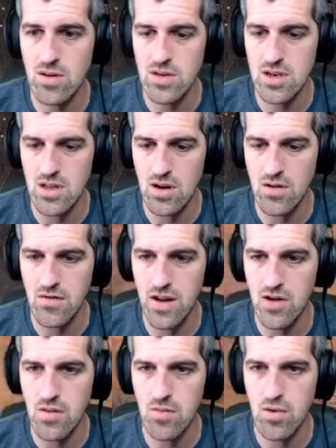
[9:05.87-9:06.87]
Sí, tengo
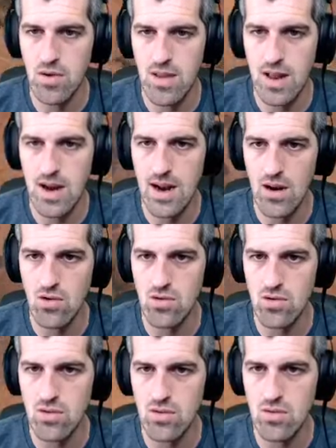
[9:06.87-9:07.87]
Franco y puedo darle al
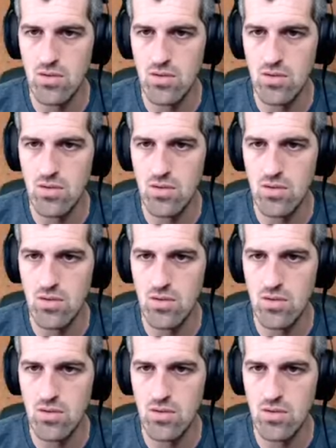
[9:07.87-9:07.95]
otro.